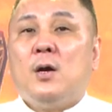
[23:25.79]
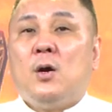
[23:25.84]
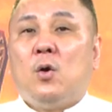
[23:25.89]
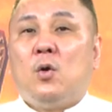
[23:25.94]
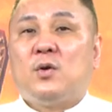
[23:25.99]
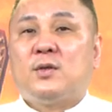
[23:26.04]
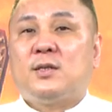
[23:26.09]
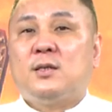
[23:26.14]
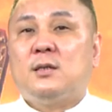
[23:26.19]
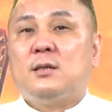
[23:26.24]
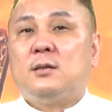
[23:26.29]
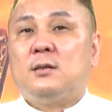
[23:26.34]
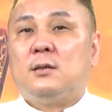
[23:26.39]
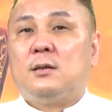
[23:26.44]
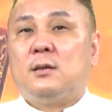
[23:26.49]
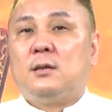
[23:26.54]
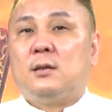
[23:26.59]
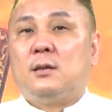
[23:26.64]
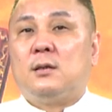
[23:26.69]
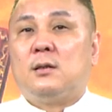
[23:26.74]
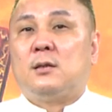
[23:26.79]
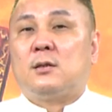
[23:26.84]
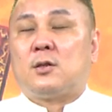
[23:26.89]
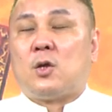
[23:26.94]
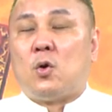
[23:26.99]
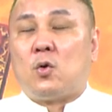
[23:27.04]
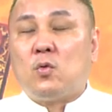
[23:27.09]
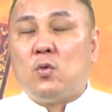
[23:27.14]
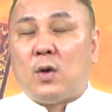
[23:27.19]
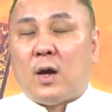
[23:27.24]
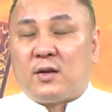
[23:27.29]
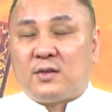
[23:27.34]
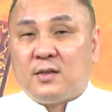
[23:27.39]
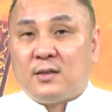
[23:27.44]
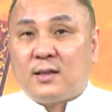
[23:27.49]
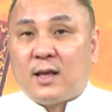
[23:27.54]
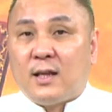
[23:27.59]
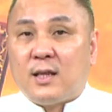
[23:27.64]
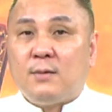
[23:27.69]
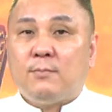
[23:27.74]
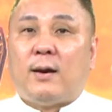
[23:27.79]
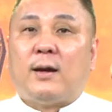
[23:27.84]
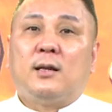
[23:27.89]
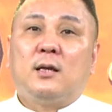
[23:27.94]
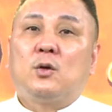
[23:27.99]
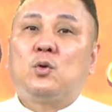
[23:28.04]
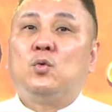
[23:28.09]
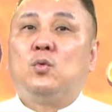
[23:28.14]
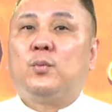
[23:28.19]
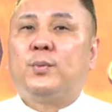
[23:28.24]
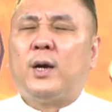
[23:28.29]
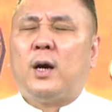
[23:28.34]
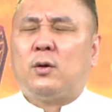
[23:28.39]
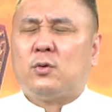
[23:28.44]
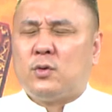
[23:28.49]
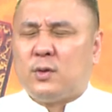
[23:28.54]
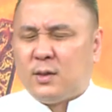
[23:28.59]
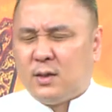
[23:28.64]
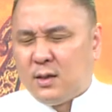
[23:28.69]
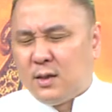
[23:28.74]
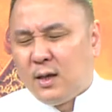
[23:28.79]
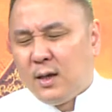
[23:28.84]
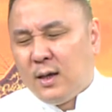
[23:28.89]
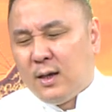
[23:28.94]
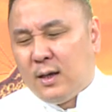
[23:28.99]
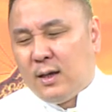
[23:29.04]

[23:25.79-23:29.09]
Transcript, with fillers: 或是投顾老师带你买的股票，就是